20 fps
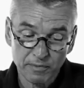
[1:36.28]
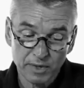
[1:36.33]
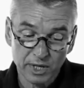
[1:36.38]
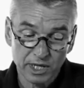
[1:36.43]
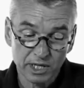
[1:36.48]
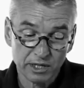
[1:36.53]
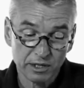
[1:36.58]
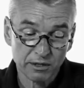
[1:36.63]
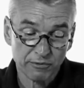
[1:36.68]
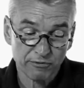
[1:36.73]

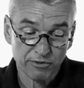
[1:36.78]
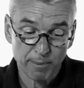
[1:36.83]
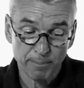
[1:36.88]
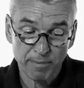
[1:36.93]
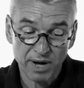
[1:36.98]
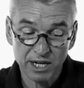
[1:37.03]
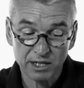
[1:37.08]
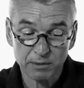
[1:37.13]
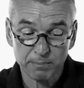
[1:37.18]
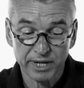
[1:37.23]
Ich
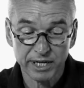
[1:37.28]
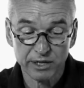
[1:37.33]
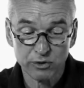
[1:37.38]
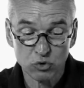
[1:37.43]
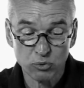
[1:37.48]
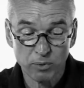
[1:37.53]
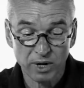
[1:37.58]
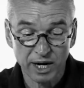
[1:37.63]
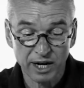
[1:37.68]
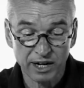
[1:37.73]
verbarg meine
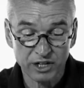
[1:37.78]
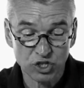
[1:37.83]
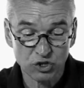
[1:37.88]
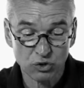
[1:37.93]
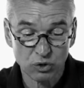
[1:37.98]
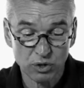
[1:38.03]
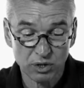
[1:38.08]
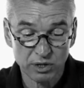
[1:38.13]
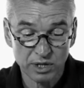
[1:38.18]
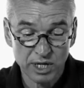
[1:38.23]

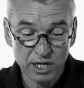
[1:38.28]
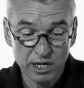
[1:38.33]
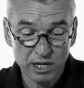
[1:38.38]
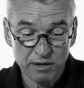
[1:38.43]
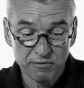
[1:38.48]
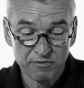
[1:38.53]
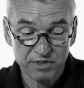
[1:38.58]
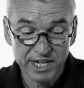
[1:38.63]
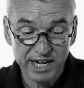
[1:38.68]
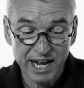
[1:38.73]
Überraschung,
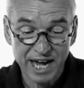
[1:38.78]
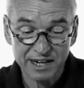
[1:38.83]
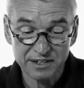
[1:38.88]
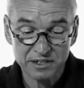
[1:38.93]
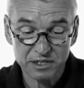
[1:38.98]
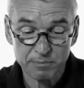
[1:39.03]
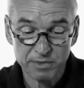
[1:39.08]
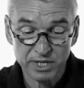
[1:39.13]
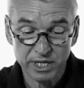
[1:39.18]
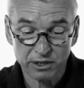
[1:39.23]
wie nah
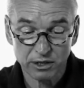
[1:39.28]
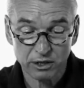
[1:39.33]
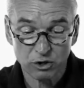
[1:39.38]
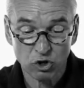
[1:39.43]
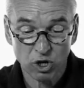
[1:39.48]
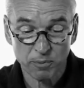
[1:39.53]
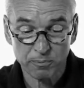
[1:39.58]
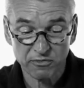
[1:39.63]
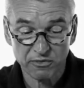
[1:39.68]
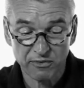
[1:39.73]
sie mir
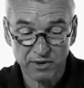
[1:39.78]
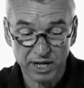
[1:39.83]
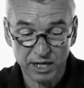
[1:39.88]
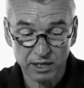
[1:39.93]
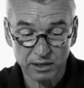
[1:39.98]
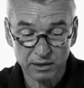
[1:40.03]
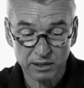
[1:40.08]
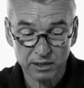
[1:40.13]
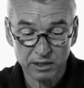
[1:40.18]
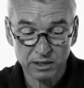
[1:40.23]
gekommen
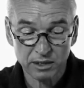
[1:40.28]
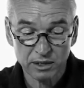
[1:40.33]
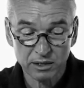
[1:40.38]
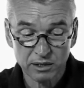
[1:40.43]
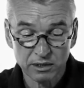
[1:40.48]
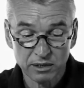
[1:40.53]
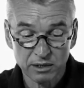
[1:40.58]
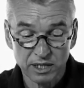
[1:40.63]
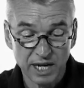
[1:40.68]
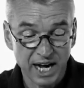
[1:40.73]
war.
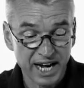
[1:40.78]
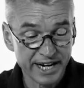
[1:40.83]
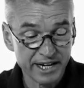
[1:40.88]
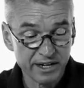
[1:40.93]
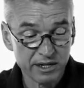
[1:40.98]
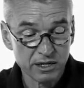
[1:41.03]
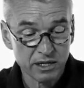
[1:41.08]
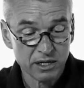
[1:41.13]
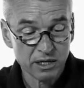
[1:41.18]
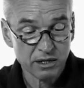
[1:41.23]

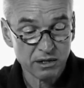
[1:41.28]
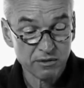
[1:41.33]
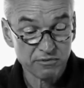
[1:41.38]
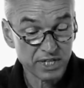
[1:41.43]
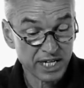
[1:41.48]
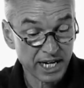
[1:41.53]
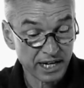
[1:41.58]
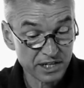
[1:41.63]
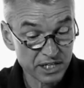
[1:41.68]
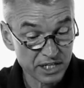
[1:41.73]
Kein Wie
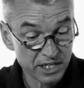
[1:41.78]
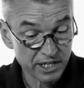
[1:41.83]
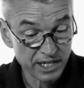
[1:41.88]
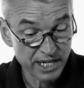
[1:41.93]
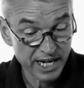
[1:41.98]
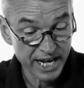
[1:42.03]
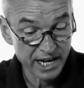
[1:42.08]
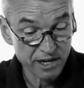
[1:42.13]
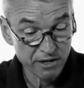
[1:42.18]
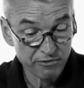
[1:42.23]
kann ich Ihnen
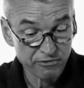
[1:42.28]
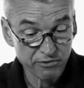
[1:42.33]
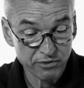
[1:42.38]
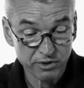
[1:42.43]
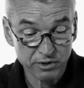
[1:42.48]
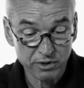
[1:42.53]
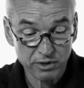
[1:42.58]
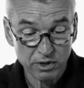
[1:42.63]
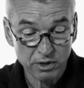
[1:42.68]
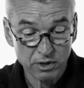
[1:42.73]

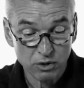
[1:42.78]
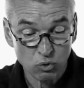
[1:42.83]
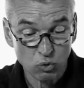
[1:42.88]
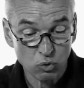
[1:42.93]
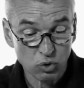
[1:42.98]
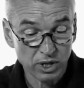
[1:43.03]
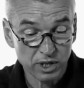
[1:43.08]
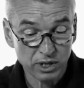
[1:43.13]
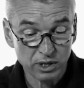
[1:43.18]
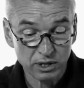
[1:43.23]
helfen
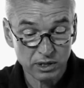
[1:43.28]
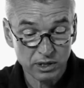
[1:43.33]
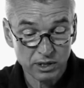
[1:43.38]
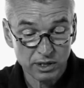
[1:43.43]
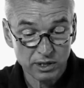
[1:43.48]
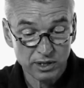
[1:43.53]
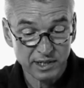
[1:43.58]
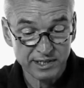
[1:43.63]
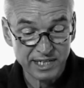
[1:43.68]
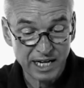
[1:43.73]
oder
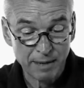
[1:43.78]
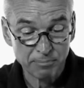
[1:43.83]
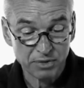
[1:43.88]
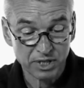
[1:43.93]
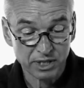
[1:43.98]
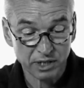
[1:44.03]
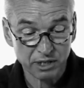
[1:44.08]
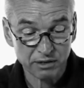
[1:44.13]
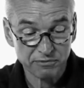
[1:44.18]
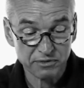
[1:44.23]
das
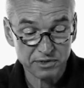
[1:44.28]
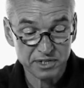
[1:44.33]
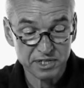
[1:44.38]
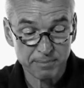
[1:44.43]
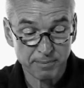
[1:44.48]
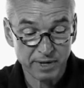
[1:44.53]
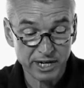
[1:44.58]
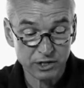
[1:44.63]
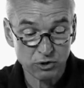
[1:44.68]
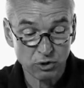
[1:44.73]
abgegriffen
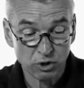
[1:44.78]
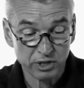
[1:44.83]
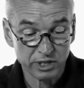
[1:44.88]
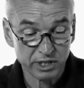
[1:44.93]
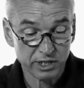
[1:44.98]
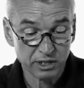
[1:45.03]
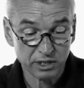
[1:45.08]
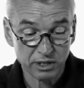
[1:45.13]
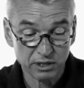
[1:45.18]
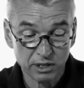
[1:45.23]

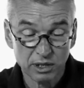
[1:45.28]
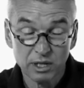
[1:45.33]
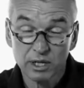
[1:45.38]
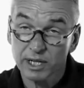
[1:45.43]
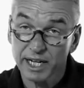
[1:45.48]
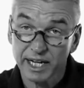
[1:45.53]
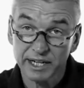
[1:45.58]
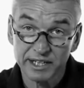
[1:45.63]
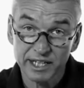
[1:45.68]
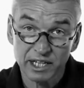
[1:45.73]
zweideutige
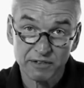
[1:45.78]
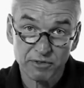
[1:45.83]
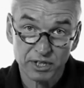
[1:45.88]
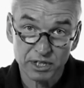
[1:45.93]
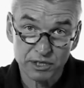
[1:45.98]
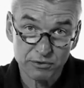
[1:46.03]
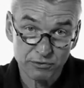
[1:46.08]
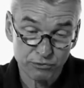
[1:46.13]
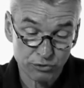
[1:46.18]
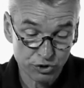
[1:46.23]
Kann ich
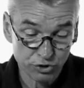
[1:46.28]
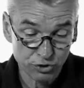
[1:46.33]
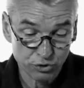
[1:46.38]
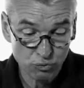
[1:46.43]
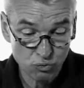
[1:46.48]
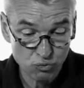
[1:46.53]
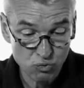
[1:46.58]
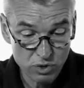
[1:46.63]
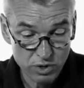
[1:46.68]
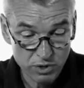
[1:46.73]
etwas für Sie
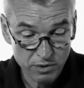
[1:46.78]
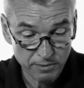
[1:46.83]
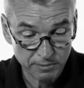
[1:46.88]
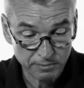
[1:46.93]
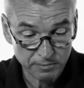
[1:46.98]
tun?